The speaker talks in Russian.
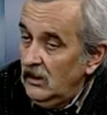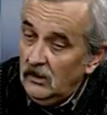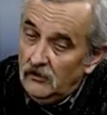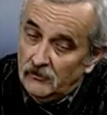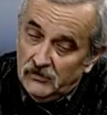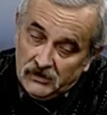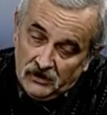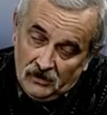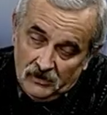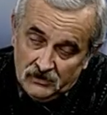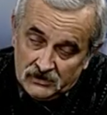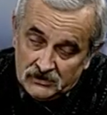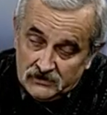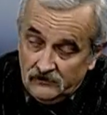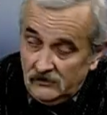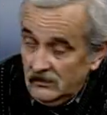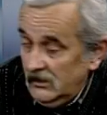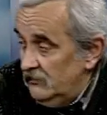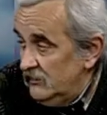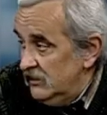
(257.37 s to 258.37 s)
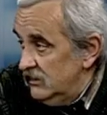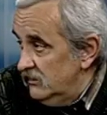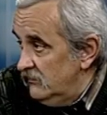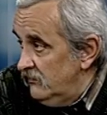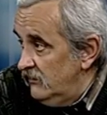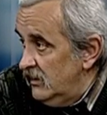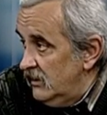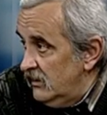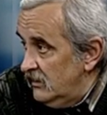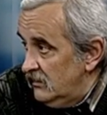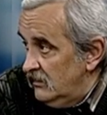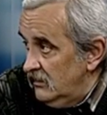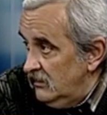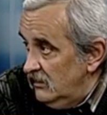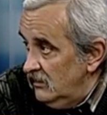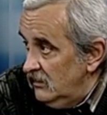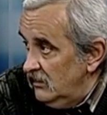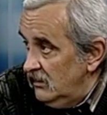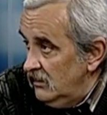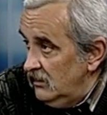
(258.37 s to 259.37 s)
Пытались выломать дверь,
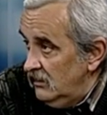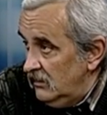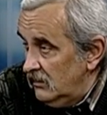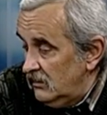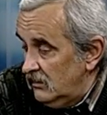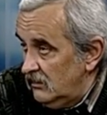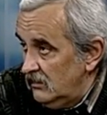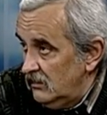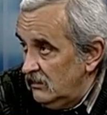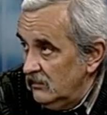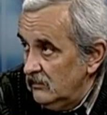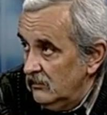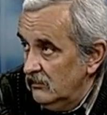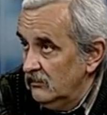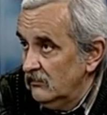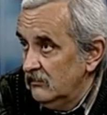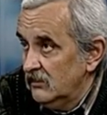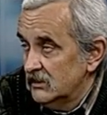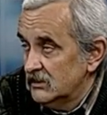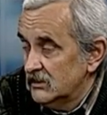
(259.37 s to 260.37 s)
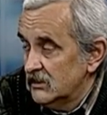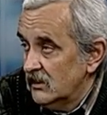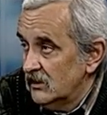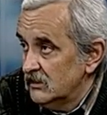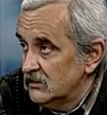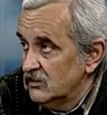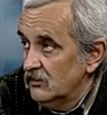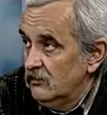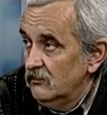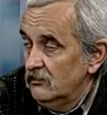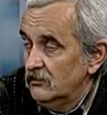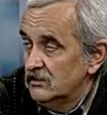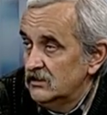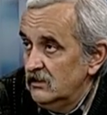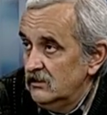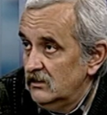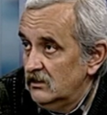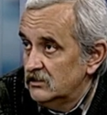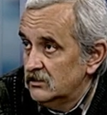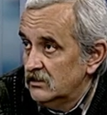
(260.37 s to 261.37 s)
и э, в конце концов его
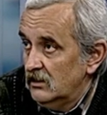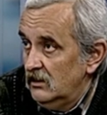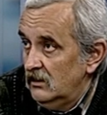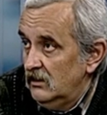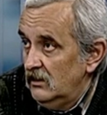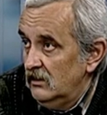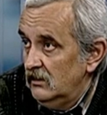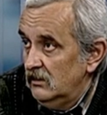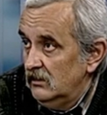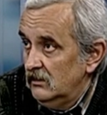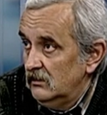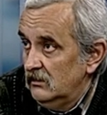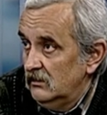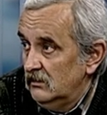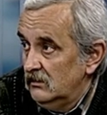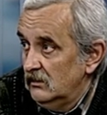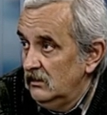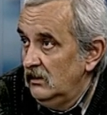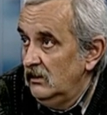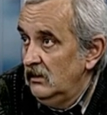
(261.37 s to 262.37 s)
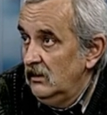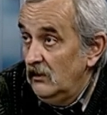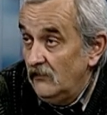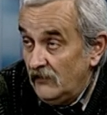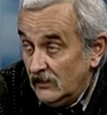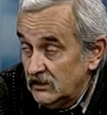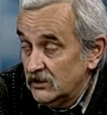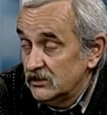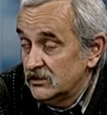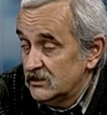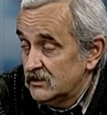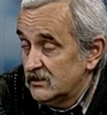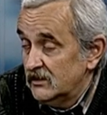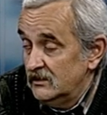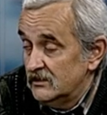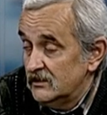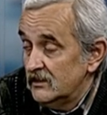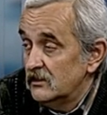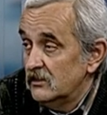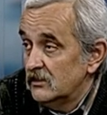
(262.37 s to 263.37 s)
задержали, фактически
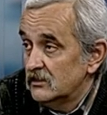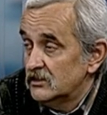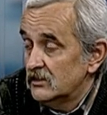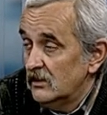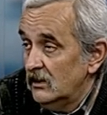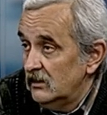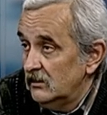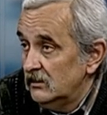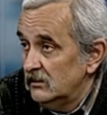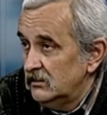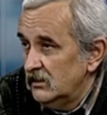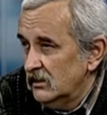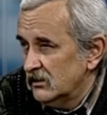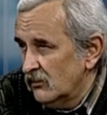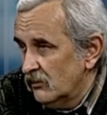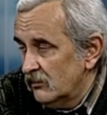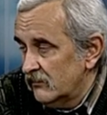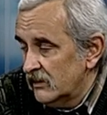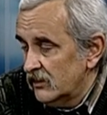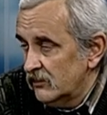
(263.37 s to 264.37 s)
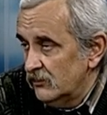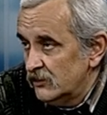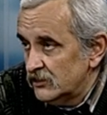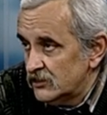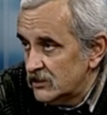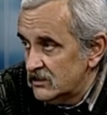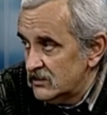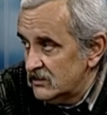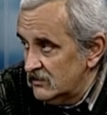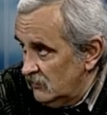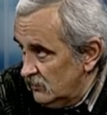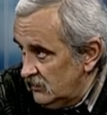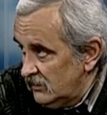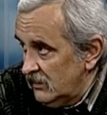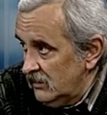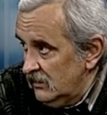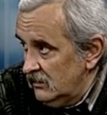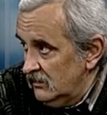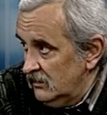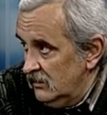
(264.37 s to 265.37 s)
задержали где-то в районе 6
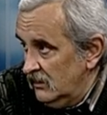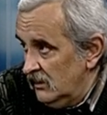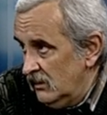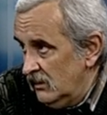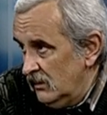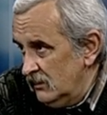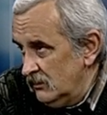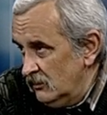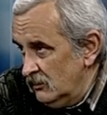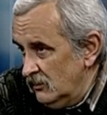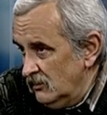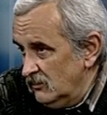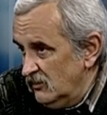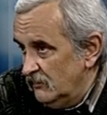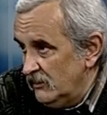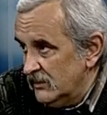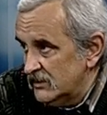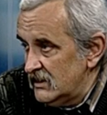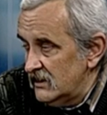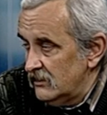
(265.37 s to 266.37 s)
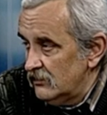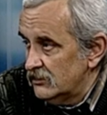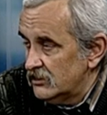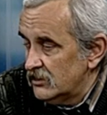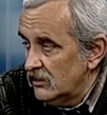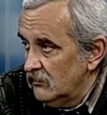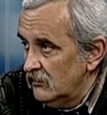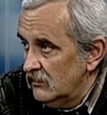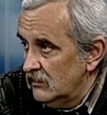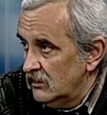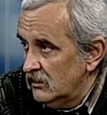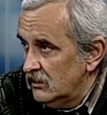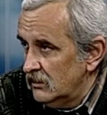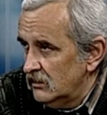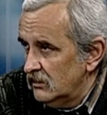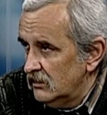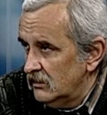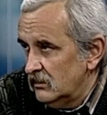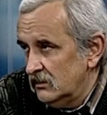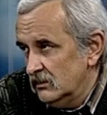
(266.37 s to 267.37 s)
утра. Ну и в последующем,
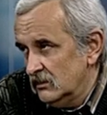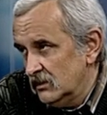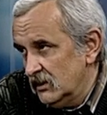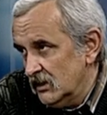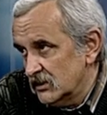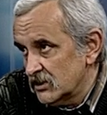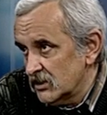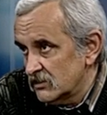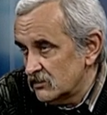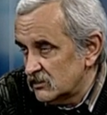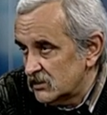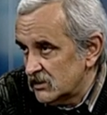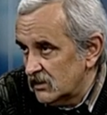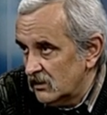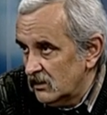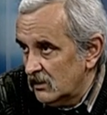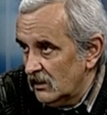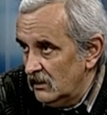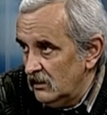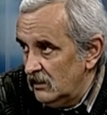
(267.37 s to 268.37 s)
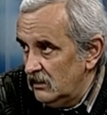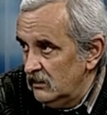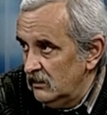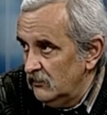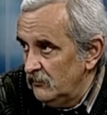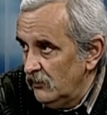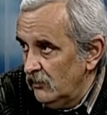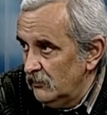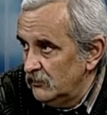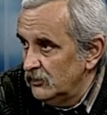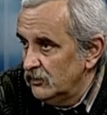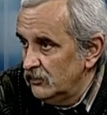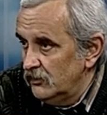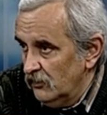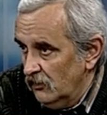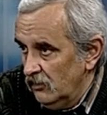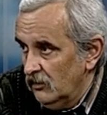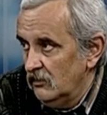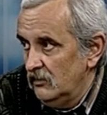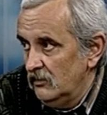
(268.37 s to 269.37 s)
э, я сейчас уже детально не помню,
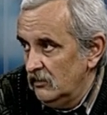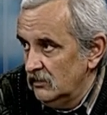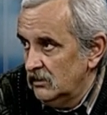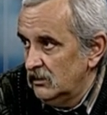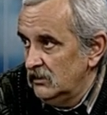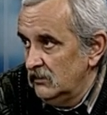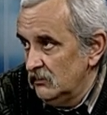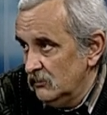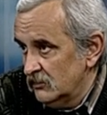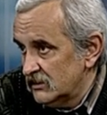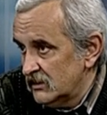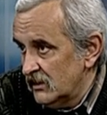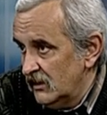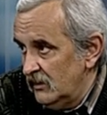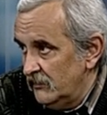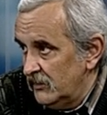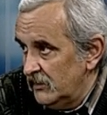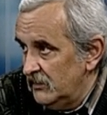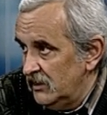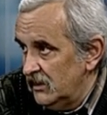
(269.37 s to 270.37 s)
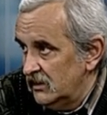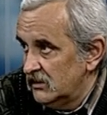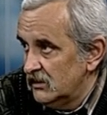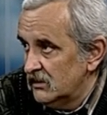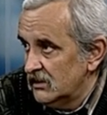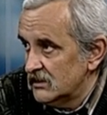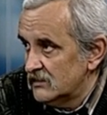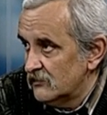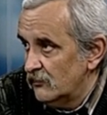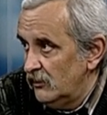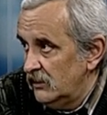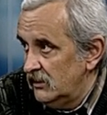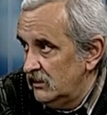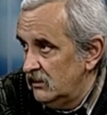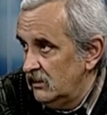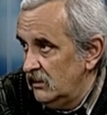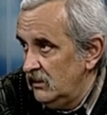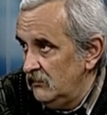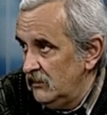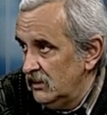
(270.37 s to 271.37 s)
но к нему стали применять
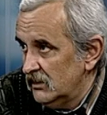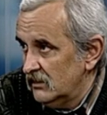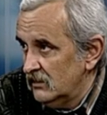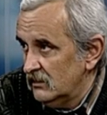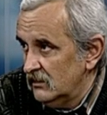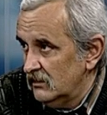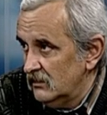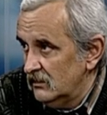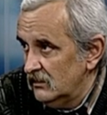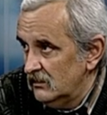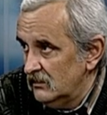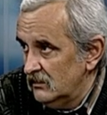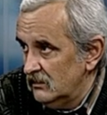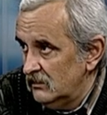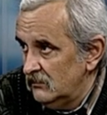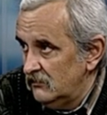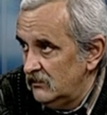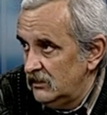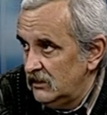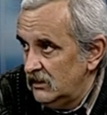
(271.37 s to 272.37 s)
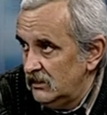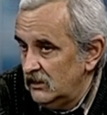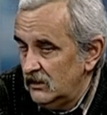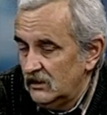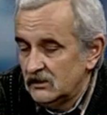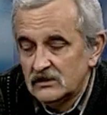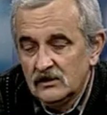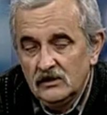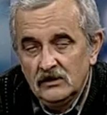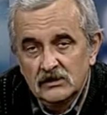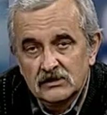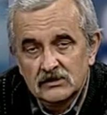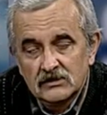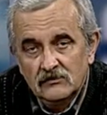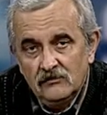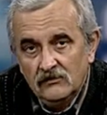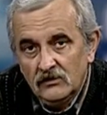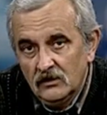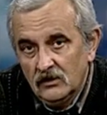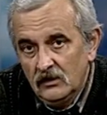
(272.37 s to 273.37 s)
недозволенные методы ведения
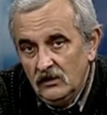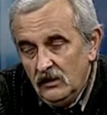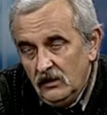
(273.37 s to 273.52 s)
следствия.